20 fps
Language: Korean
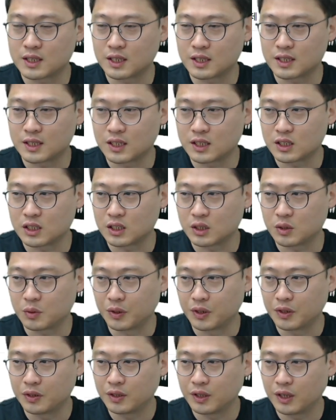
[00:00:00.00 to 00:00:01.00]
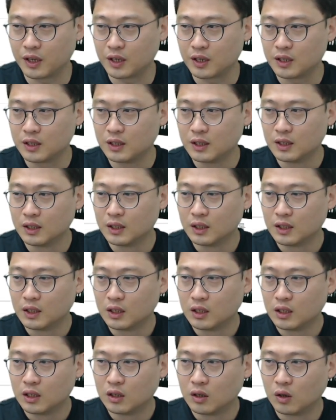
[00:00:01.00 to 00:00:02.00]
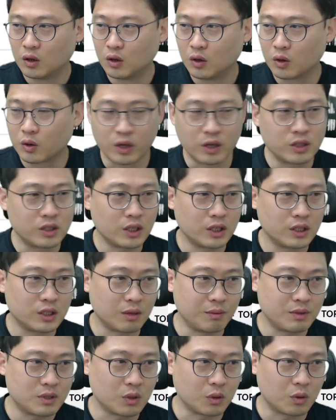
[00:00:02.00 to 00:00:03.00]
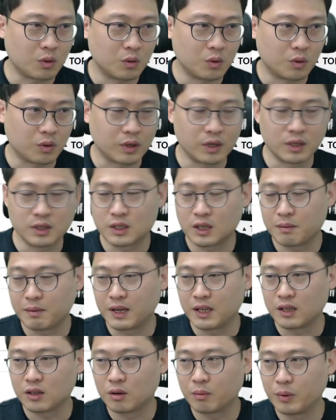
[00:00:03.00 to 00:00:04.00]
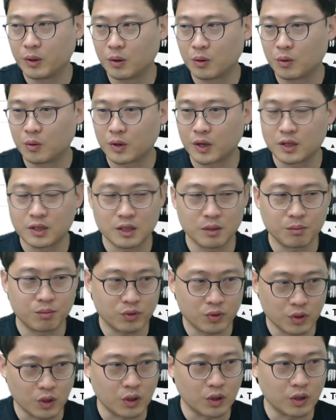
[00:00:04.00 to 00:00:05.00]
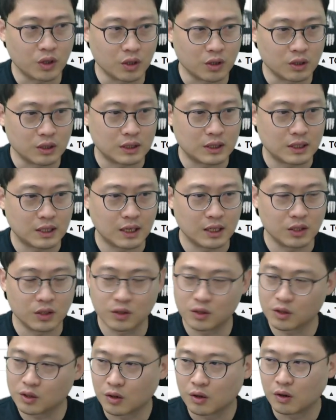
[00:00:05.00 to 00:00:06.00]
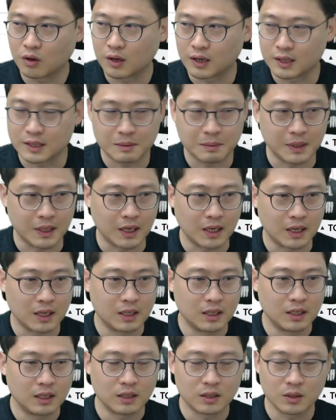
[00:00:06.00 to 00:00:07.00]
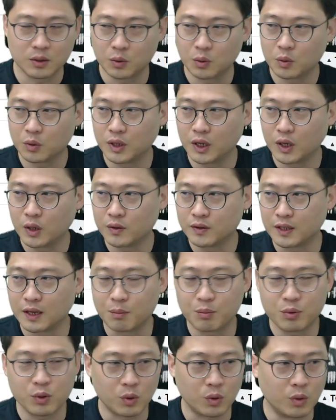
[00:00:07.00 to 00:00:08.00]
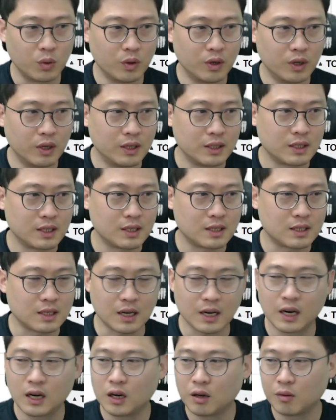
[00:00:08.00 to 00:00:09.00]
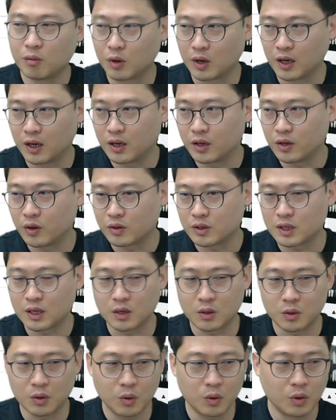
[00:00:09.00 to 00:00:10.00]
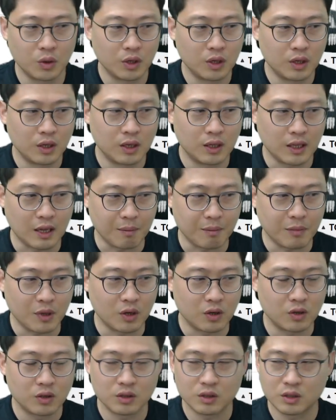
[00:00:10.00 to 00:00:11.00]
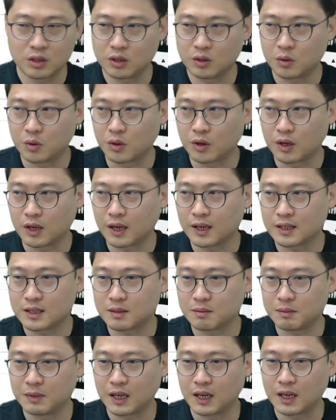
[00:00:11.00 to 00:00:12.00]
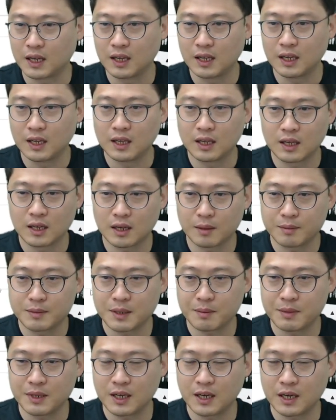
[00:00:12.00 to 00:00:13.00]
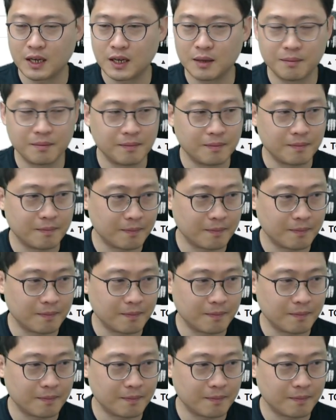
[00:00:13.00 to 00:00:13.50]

때 사진이고요. 네. 어, 굉장히 재밌었고 굉장히 많은 걸 배웠고 굉장히 부끄러웠던 시간이었던 것 같습니다. 그래서 이 내용은 앞으로 차차 칼럼과 영상으로 남겨드리도록 하겠습니다. 감사합니다.